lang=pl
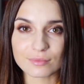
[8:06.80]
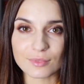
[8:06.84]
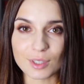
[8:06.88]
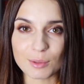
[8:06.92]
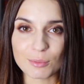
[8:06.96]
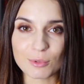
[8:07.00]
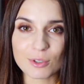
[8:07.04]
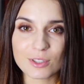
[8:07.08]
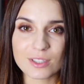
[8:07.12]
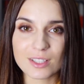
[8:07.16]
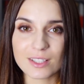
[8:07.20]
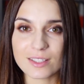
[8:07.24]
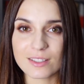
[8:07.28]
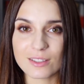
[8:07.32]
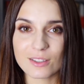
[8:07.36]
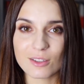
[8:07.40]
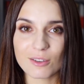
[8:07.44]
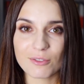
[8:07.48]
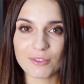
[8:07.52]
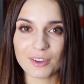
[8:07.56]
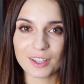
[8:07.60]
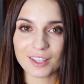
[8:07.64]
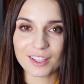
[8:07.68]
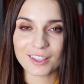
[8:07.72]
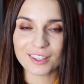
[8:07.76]
I mój
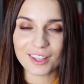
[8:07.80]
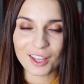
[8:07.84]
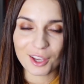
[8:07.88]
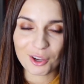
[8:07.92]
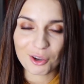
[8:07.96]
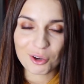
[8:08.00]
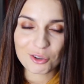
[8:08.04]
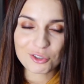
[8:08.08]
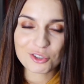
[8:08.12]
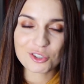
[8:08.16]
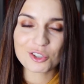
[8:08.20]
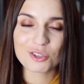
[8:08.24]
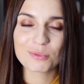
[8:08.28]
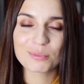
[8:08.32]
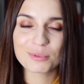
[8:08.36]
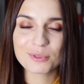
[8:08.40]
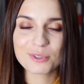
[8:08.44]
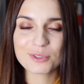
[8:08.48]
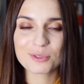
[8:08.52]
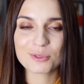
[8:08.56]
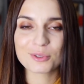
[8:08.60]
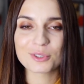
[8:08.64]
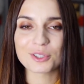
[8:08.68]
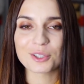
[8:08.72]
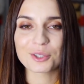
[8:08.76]
zdecydowanie najgorszy
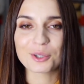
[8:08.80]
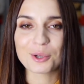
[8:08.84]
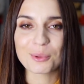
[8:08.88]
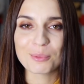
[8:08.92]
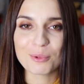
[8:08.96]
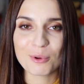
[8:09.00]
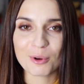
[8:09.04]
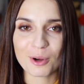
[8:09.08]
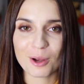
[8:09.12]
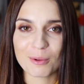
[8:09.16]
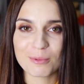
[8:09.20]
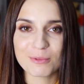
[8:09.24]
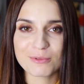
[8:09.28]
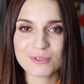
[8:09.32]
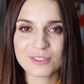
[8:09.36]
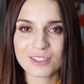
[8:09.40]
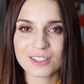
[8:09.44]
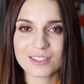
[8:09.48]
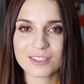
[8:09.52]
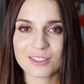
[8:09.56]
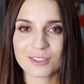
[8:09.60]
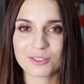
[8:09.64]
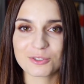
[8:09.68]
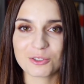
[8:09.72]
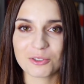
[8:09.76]
bój, z którego mogłabym
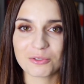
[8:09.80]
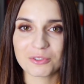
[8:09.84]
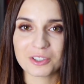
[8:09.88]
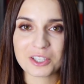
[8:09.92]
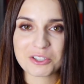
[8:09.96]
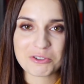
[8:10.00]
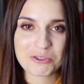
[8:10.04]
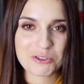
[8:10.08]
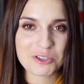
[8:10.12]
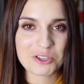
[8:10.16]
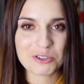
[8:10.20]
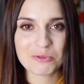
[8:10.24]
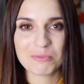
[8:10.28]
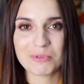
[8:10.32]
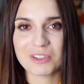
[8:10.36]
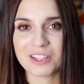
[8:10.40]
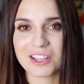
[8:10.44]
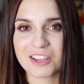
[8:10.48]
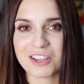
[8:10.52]
zrezygnować chociażby